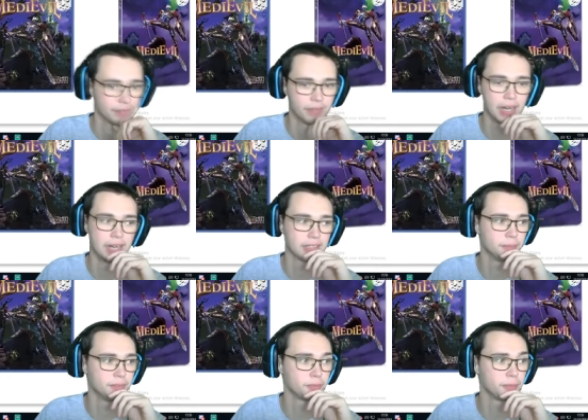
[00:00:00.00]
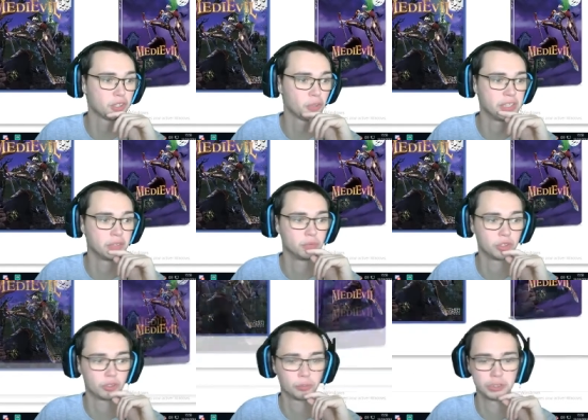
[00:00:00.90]
Ah, comme ils font Micromania ou
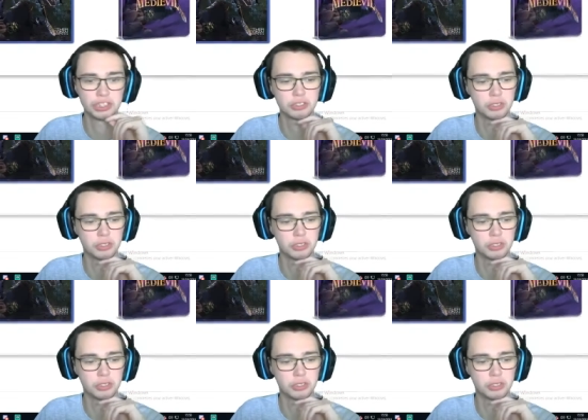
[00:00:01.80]
autre boutique,